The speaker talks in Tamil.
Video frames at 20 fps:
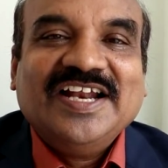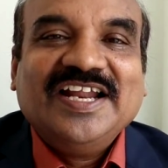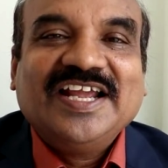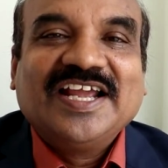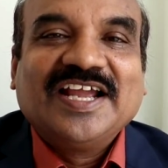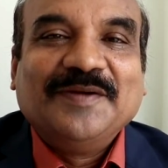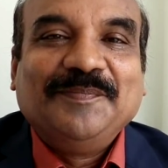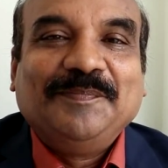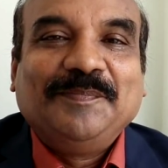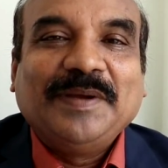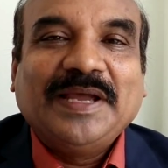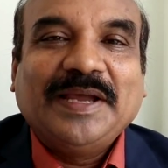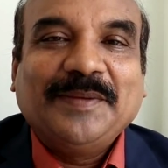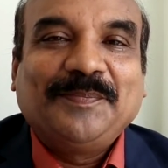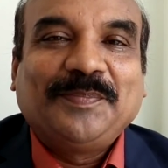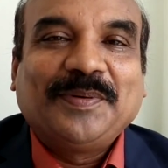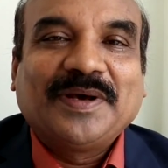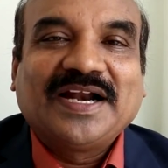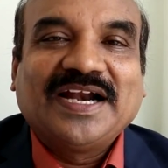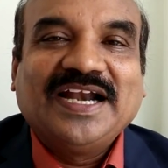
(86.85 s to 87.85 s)
நீங்கள்
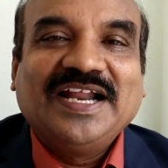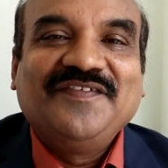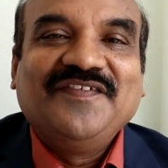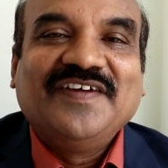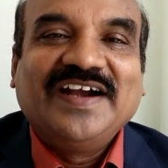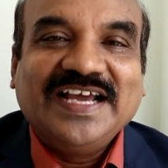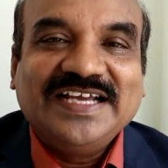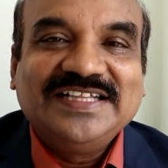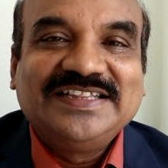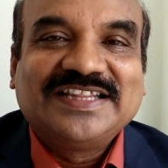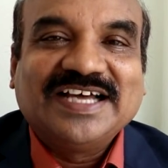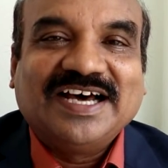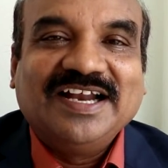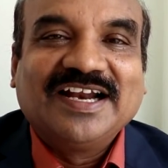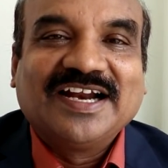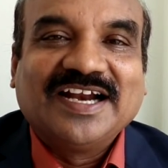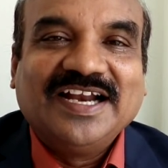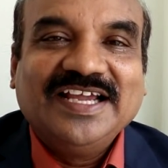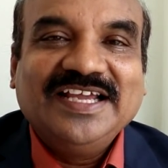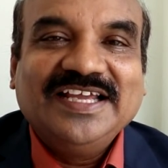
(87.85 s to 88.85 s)
பேப்பர்களை
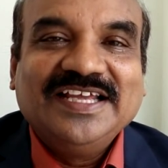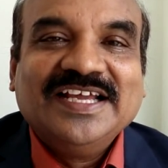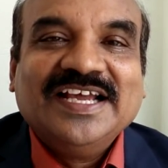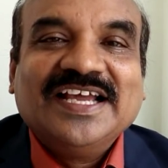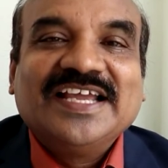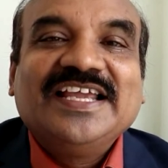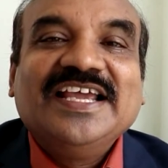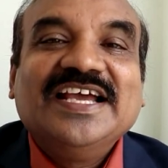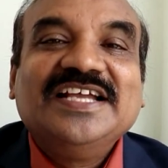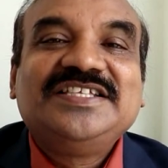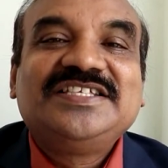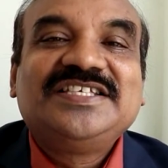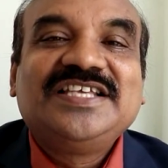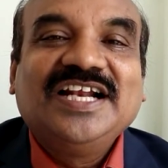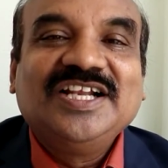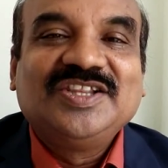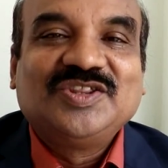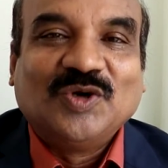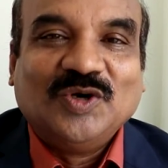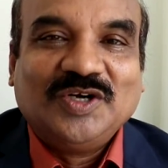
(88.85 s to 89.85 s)
விடைத்தாள்களை
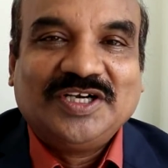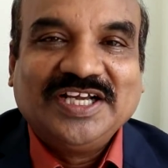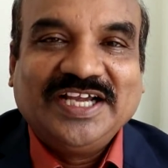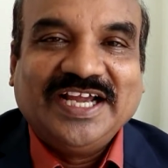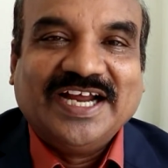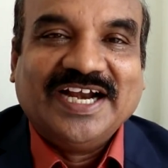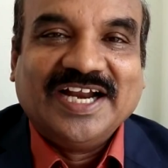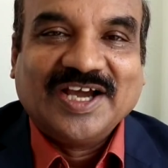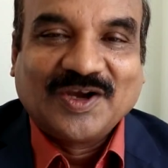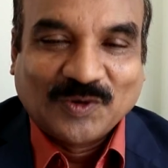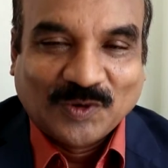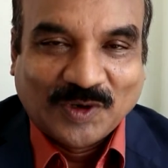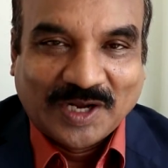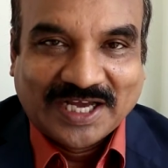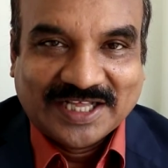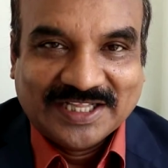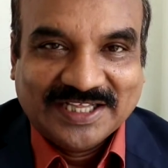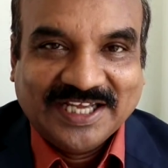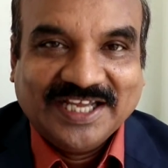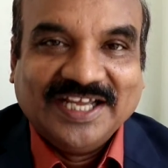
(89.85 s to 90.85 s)
எச்சில் தொட்டு
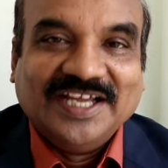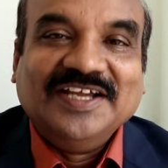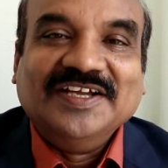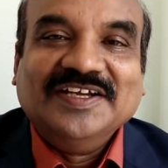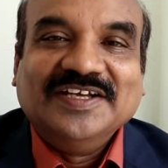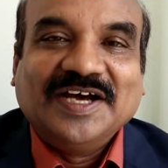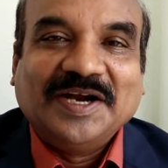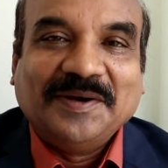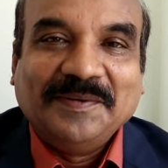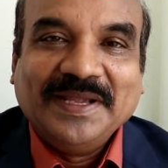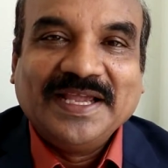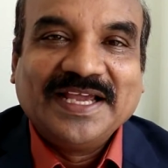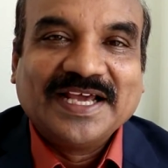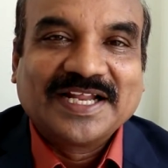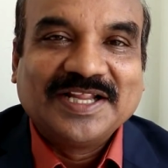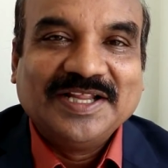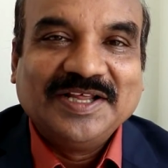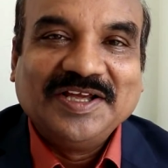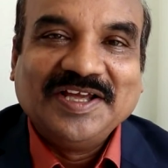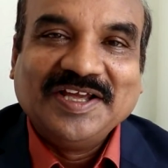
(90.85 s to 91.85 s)
எண்ணக்கூடாது
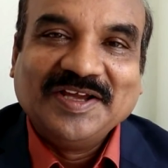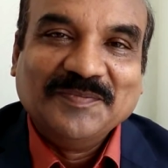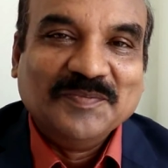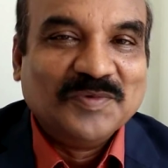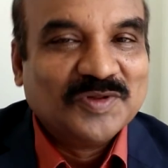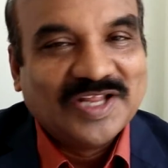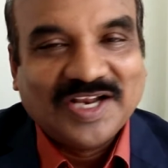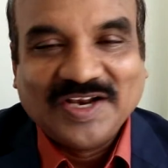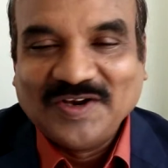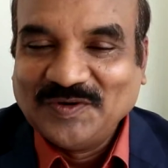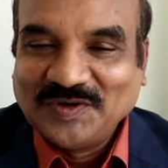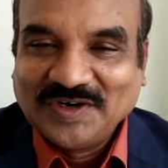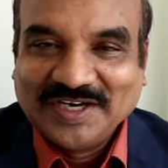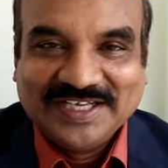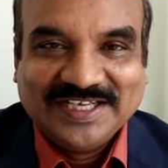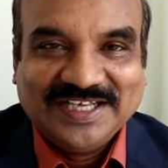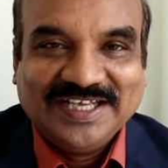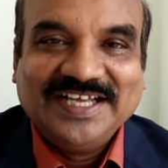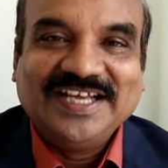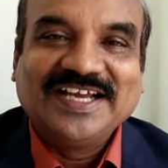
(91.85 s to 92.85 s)
அப்படிங்கிறது முதல்
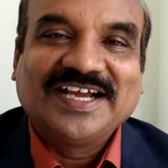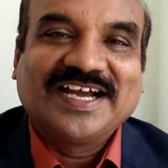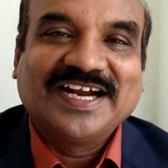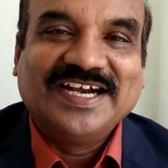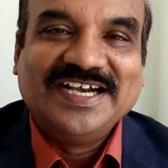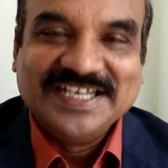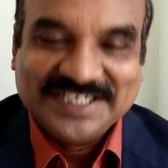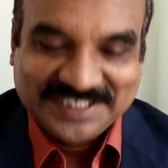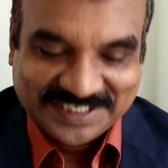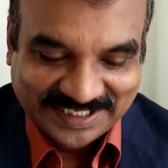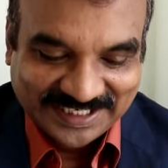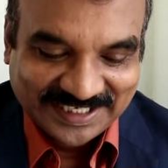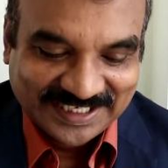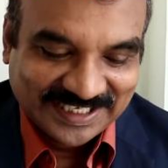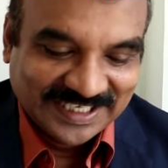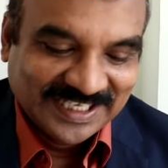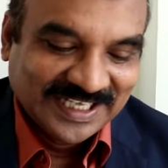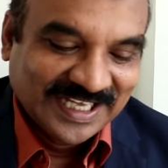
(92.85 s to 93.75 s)
ஒரு கண்டிஷன்